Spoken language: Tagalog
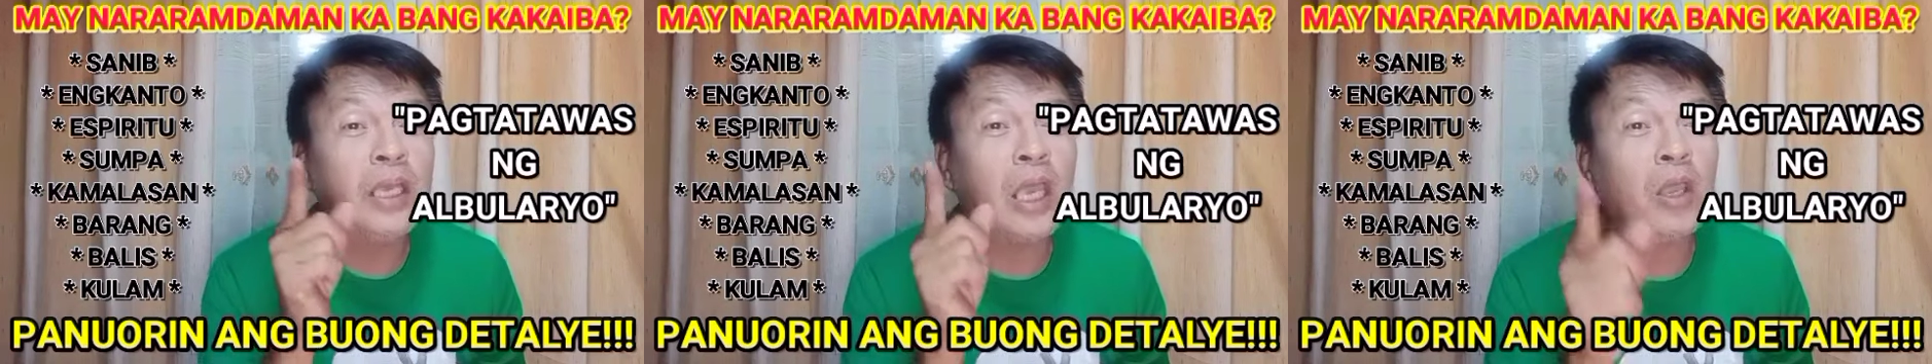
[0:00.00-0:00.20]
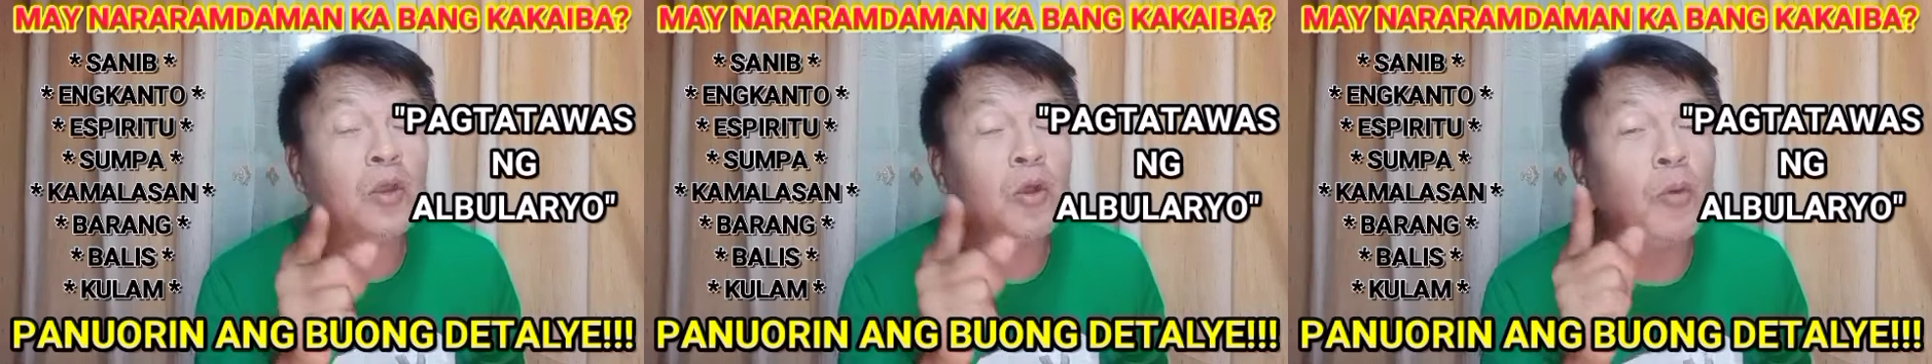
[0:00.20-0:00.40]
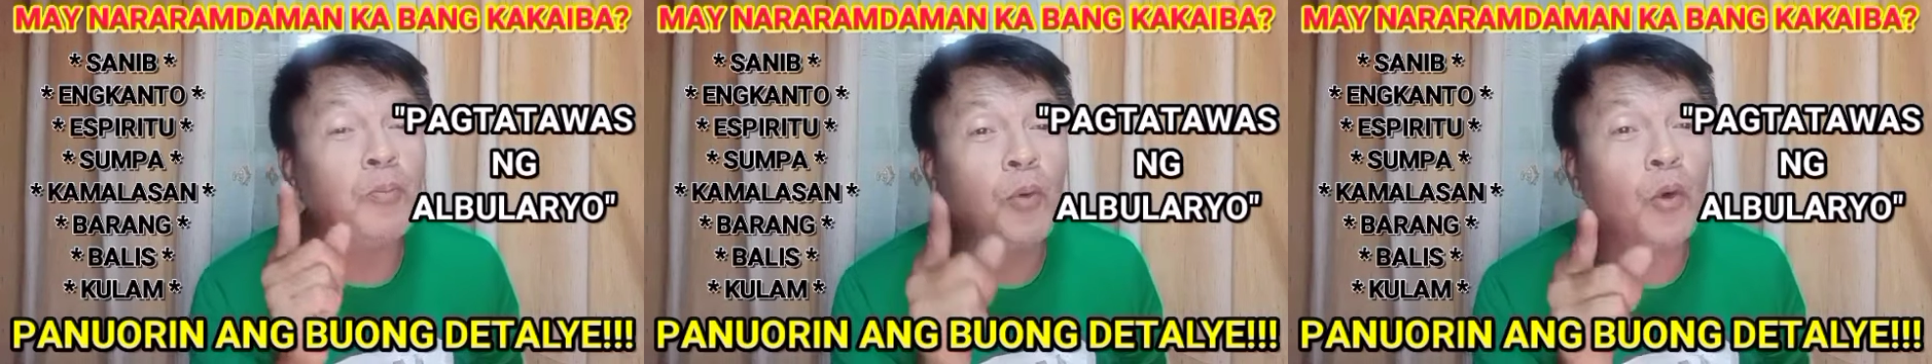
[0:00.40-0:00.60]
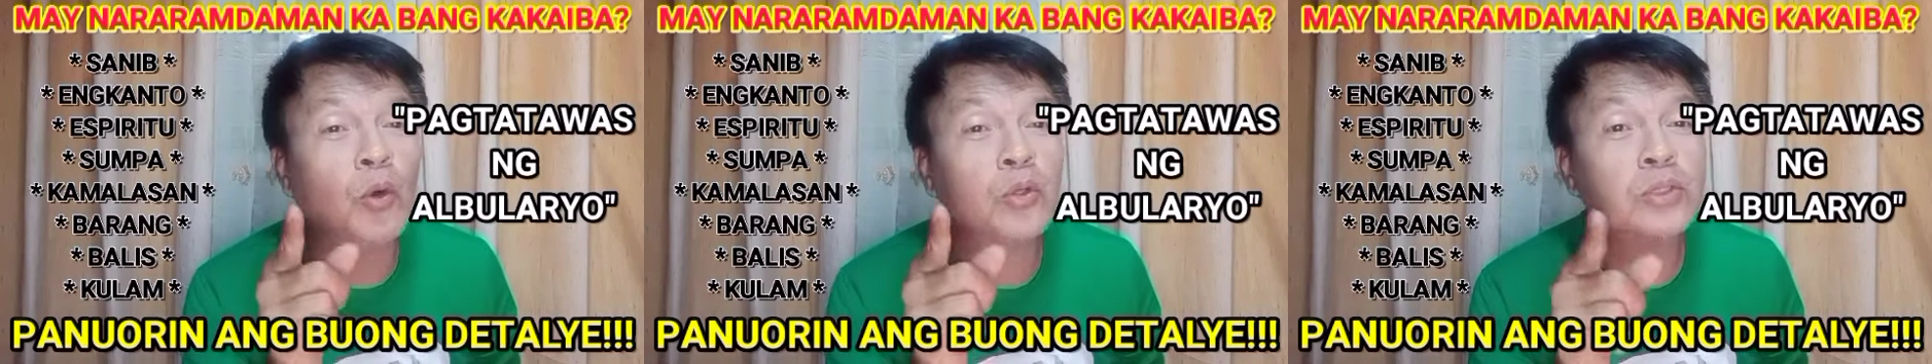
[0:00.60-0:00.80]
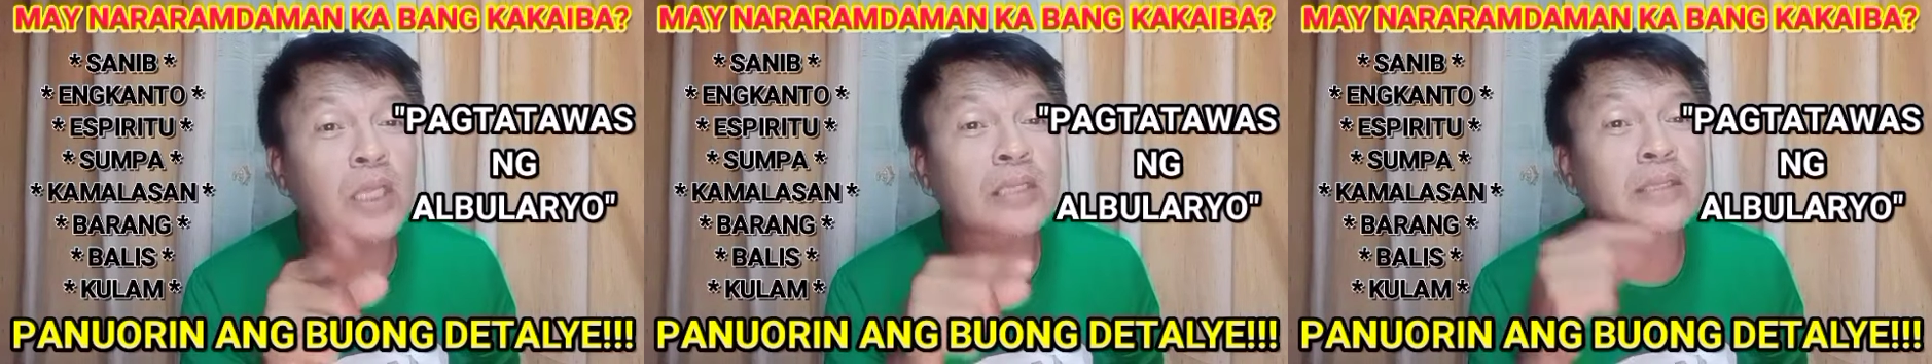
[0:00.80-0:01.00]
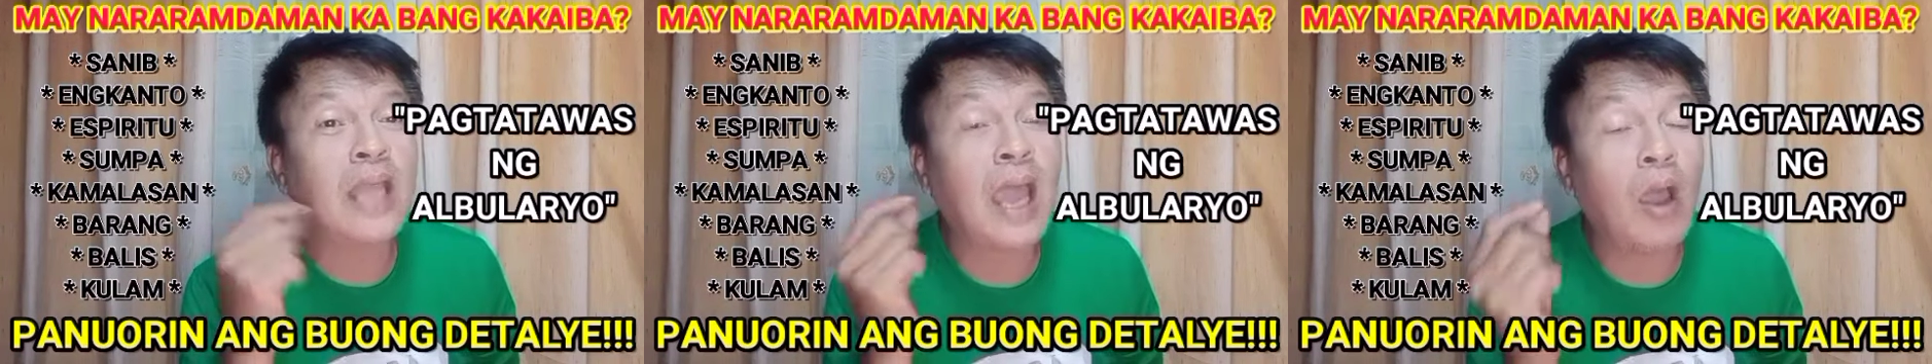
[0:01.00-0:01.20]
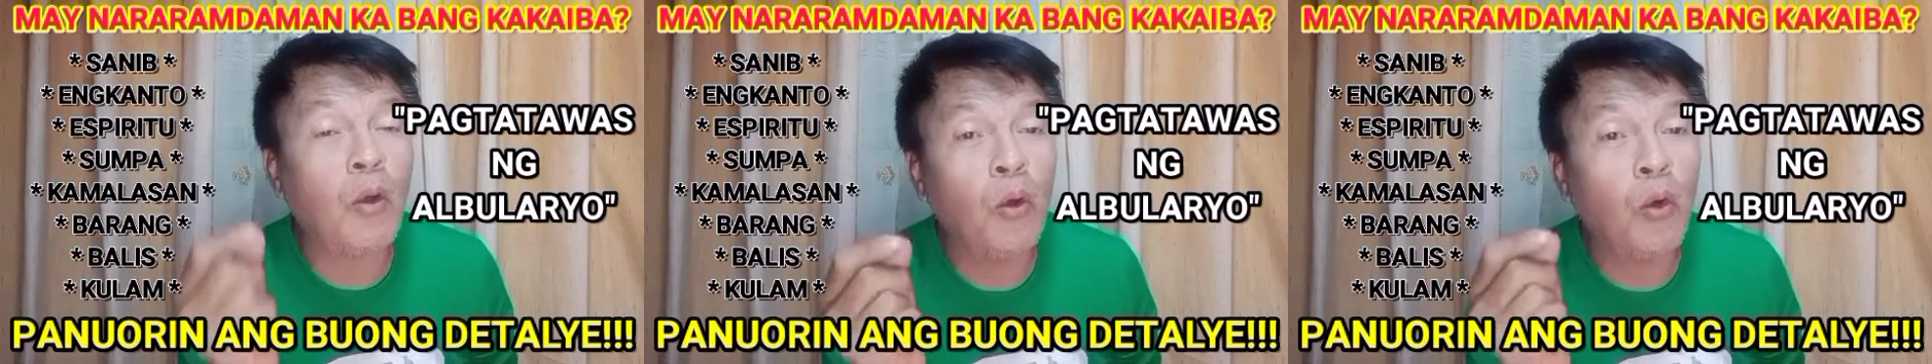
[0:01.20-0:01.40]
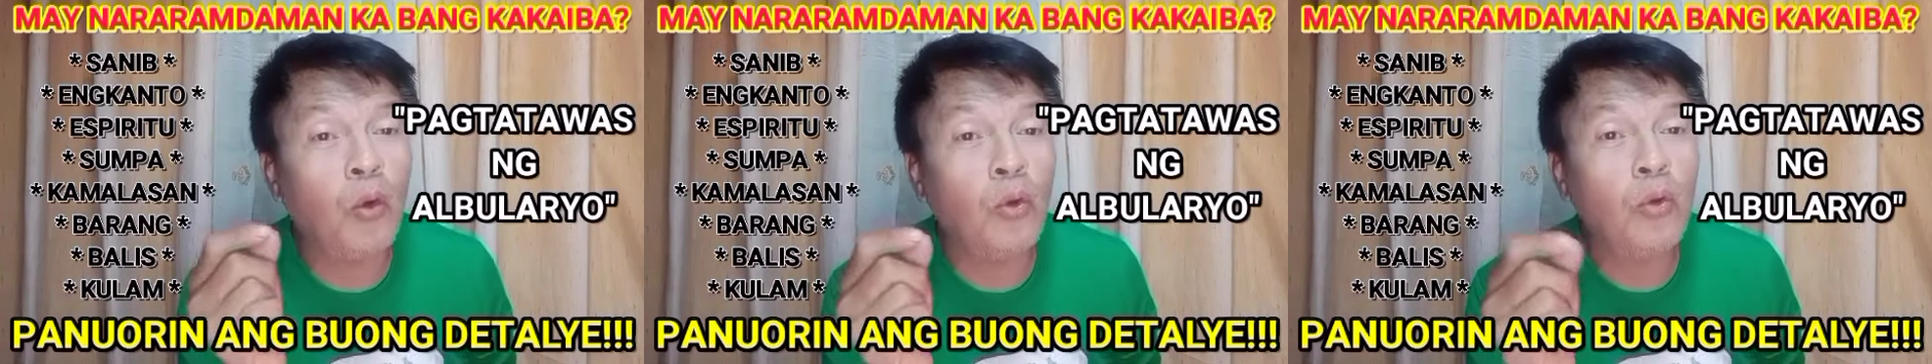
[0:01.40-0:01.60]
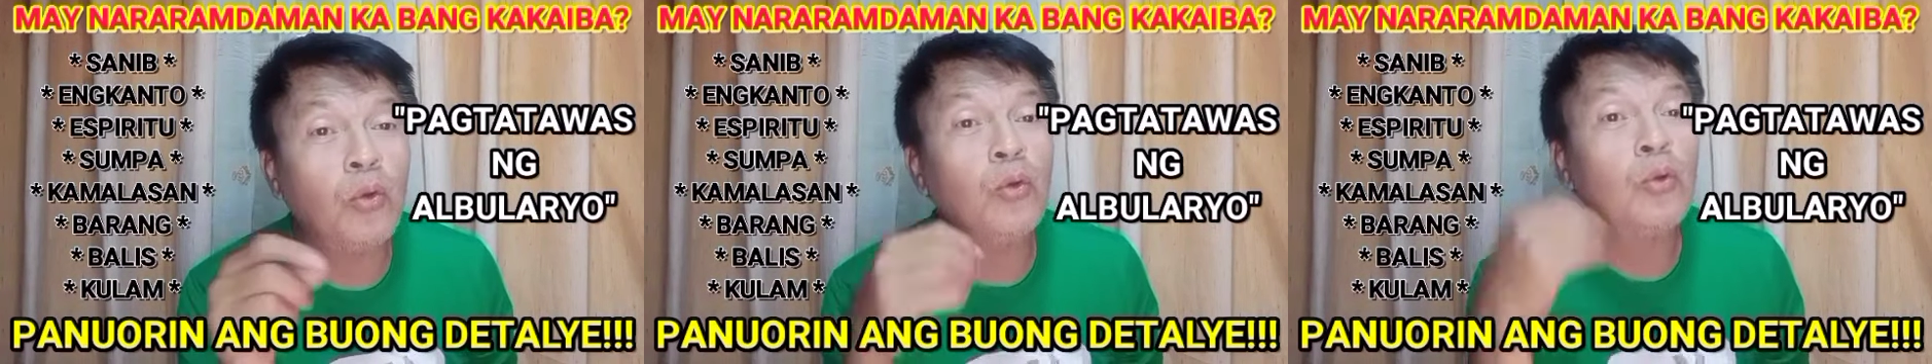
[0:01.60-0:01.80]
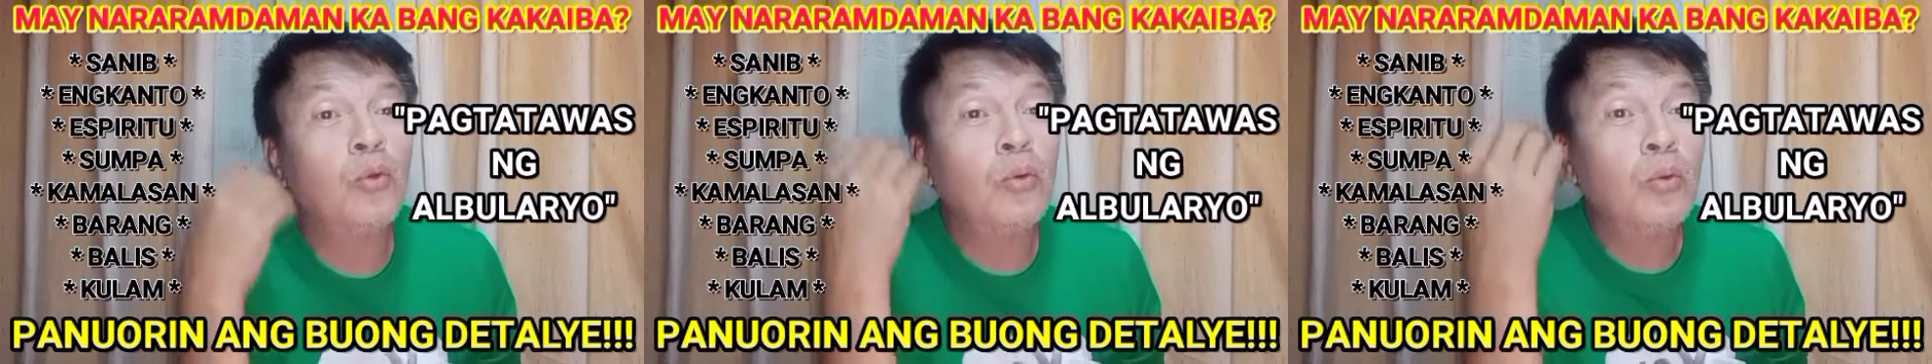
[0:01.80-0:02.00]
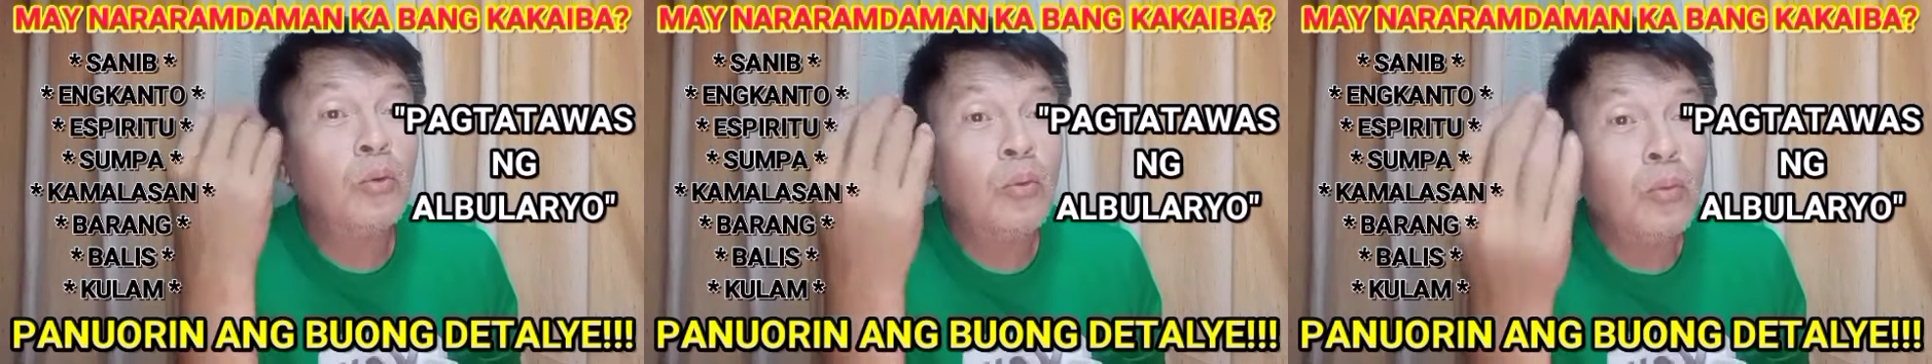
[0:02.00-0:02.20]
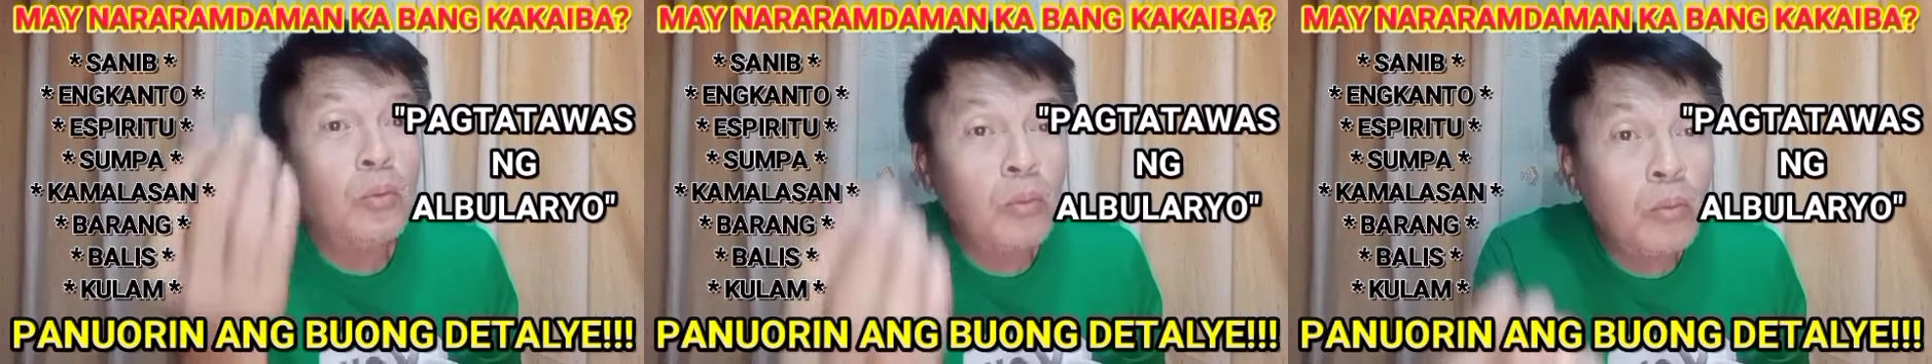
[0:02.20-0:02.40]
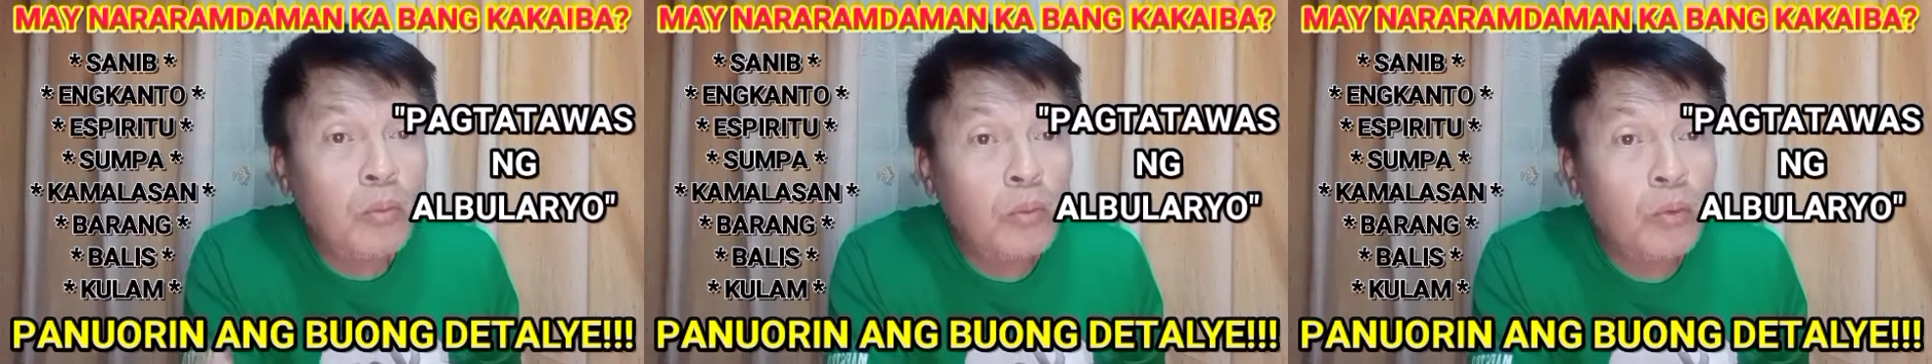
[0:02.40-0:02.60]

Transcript: ibibigay ko po sa taong